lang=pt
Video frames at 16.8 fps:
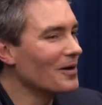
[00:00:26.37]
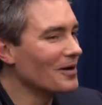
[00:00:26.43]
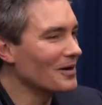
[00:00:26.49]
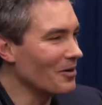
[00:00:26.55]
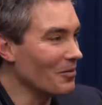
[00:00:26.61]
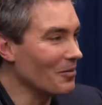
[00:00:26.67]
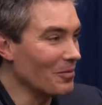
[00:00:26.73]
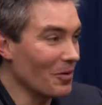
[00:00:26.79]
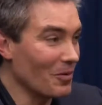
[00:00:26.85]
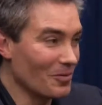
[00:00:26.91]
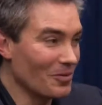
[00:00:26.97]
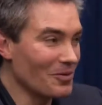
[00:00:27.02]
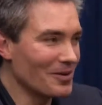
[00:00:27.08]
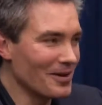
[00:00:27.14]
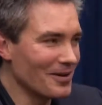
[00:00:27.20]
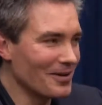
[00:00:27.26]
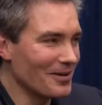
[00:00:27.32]
O, o
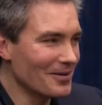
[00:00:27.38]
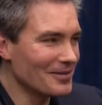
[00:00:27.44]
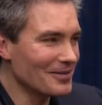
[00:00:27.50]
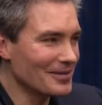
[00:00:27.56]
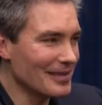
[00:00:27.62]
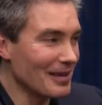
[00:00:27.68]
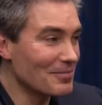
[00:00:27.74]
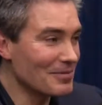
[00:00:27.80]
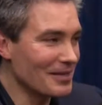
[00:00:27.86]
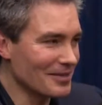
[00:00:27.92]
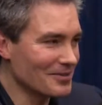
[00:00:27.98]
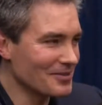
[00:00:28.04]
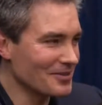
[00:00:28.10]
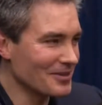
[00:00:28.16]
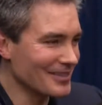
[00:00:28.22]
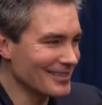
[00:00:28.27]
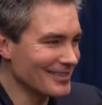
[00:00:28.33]
Bruno sabe das
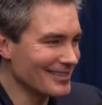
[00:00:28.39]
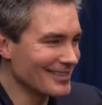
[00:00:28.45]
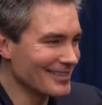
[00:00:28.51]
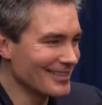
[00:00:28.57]
coisas.